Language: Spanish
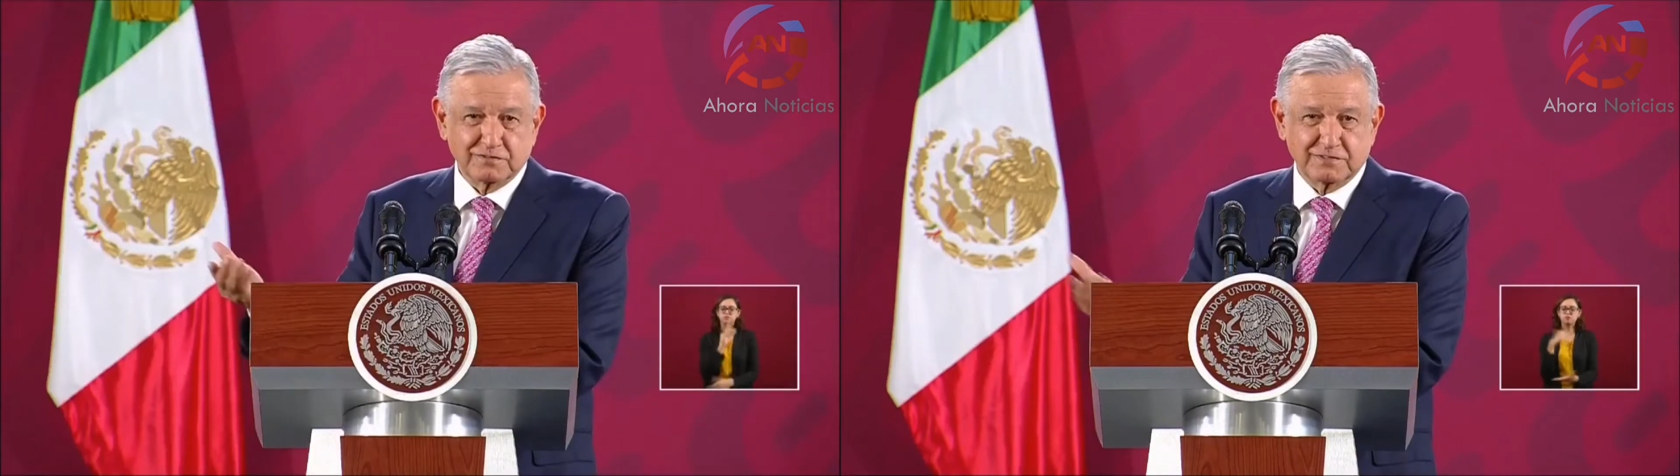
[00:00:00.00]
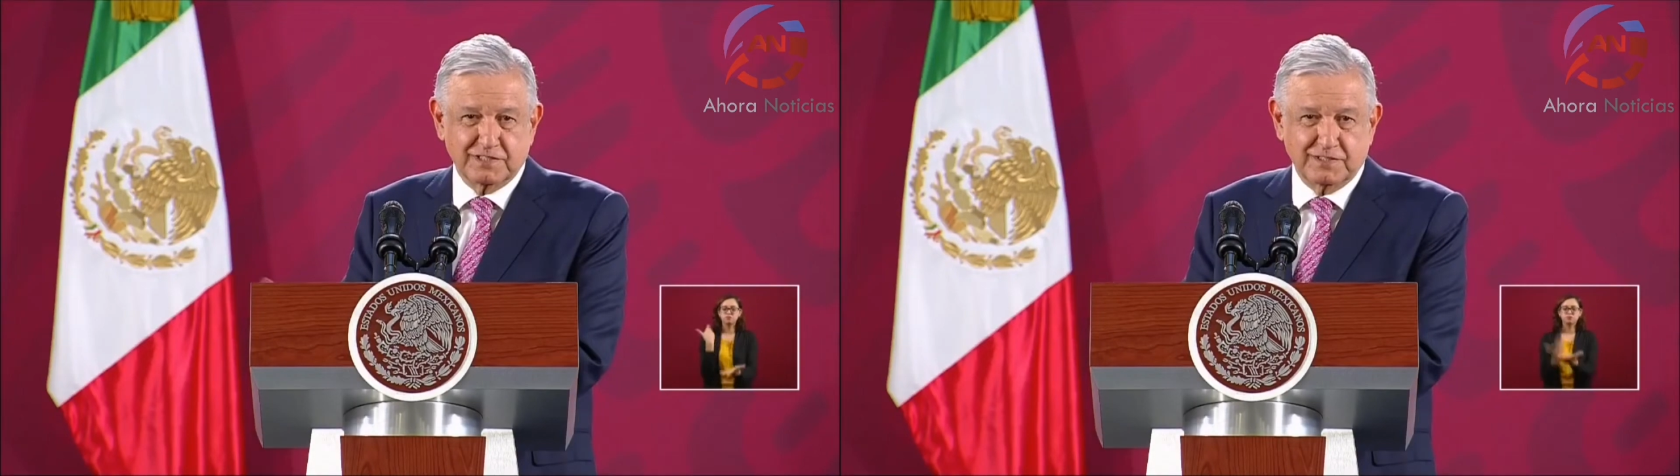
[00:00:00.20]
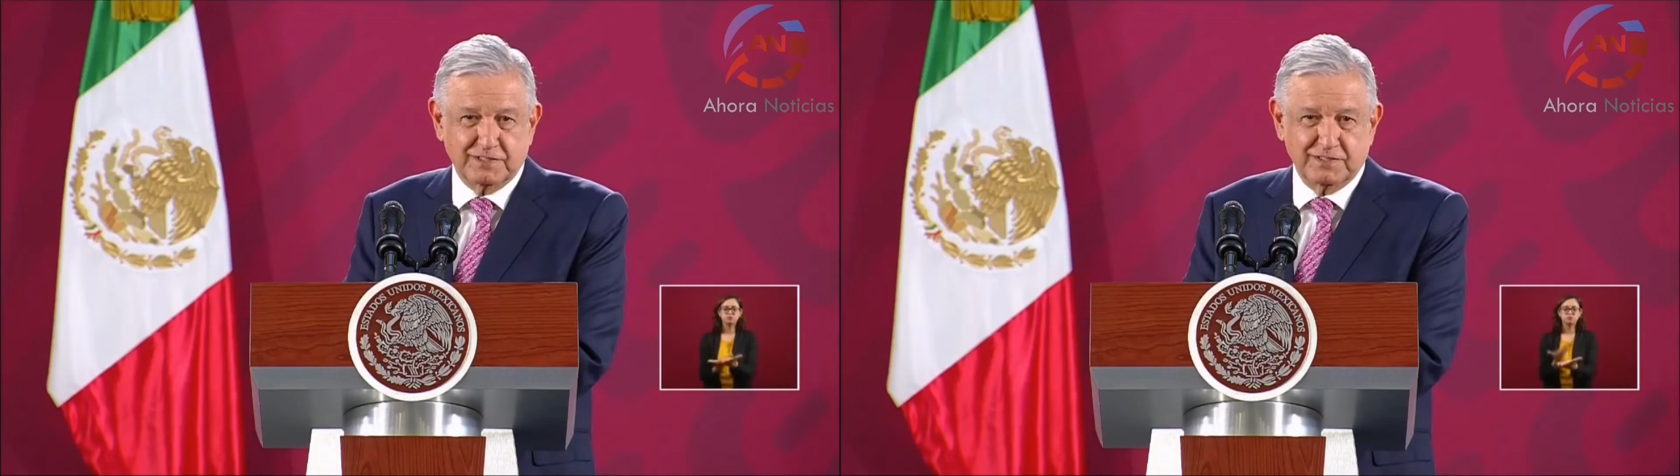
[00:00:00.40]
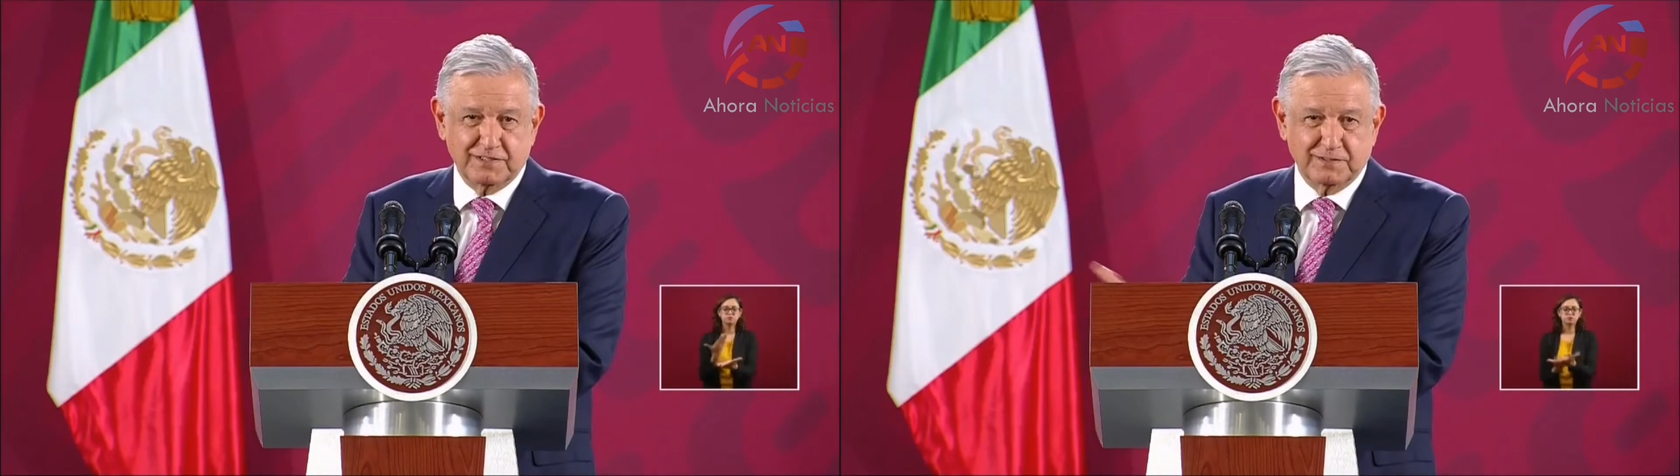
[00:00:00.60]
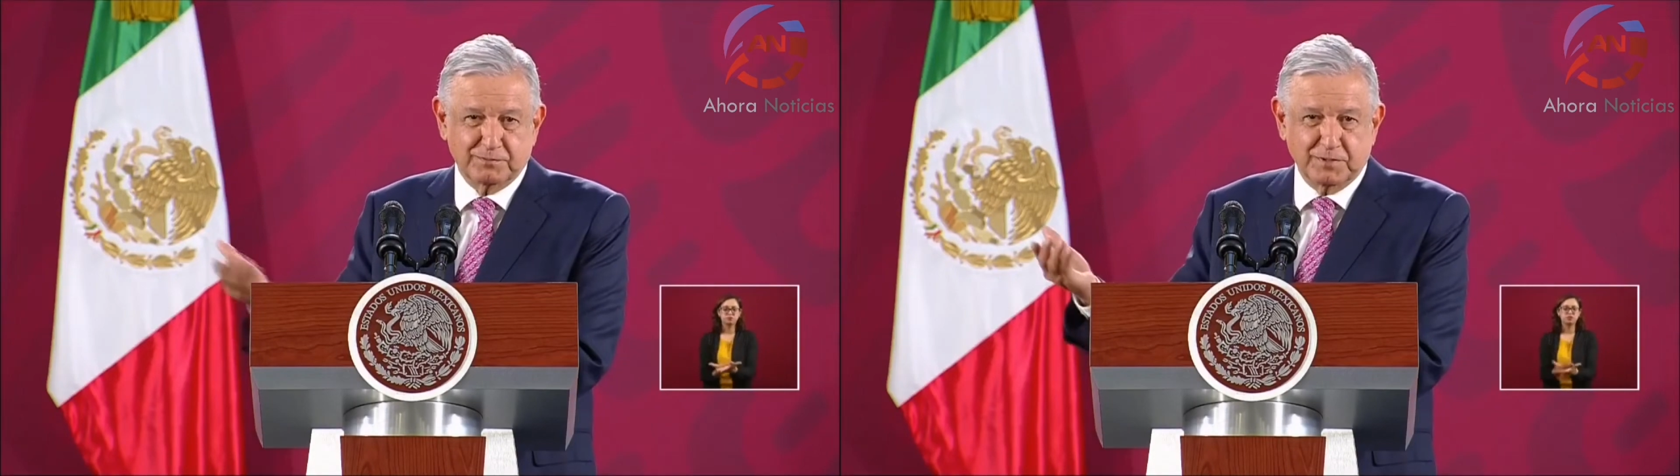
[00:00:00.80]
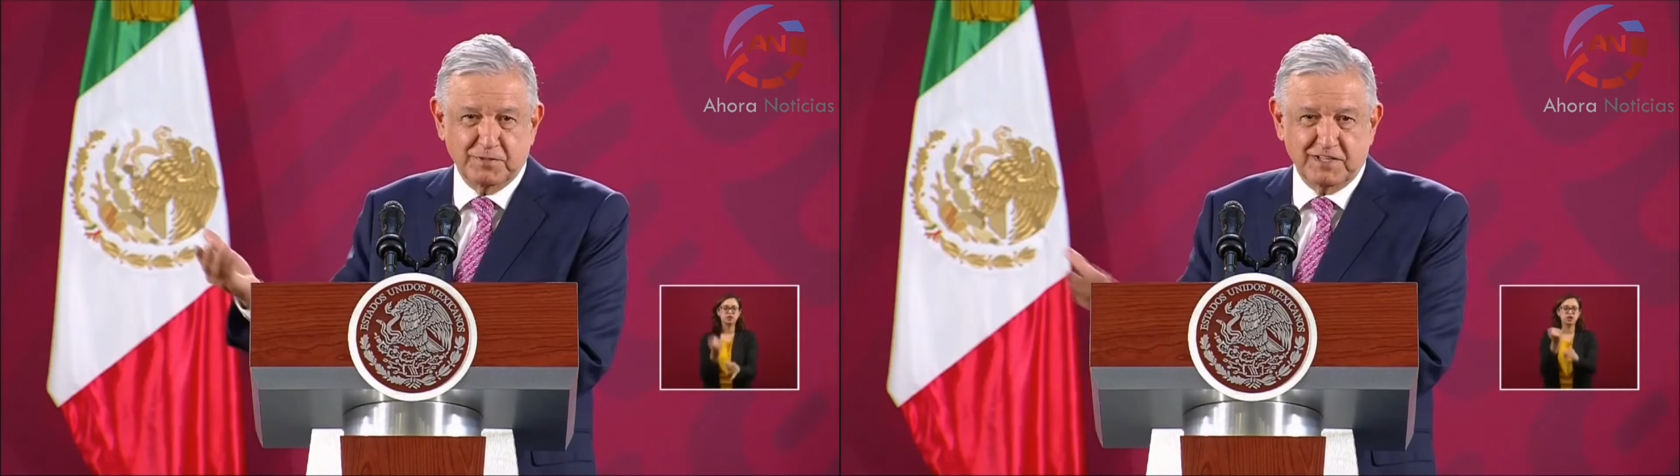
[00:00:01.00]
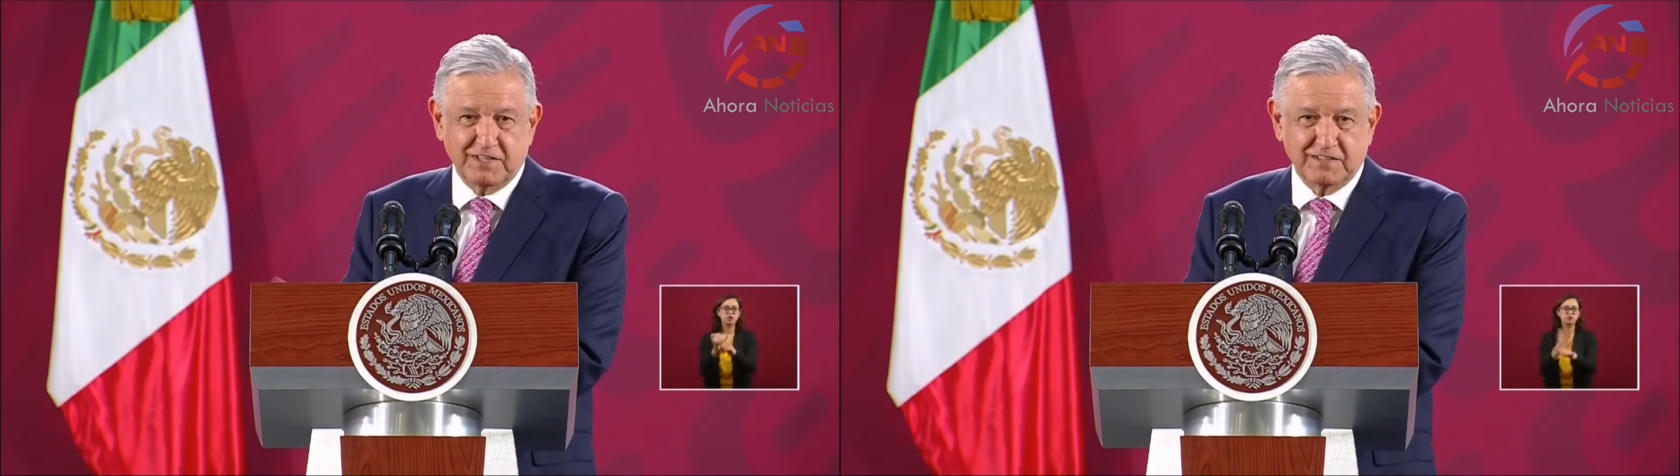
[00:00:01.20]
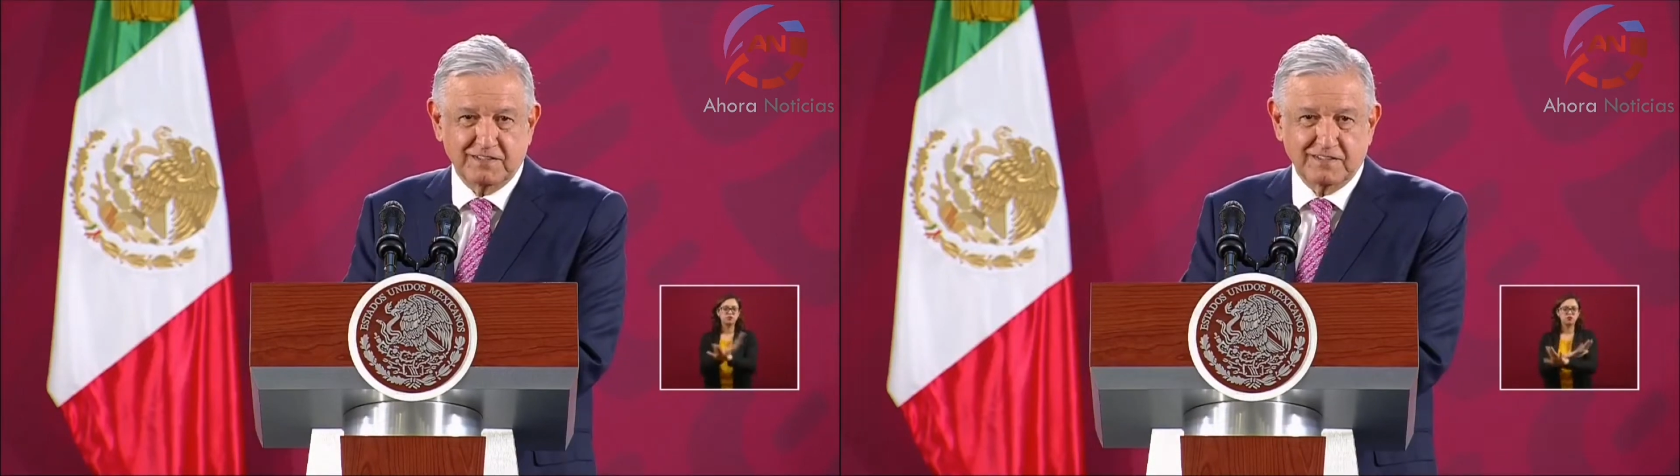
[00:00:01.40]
de primera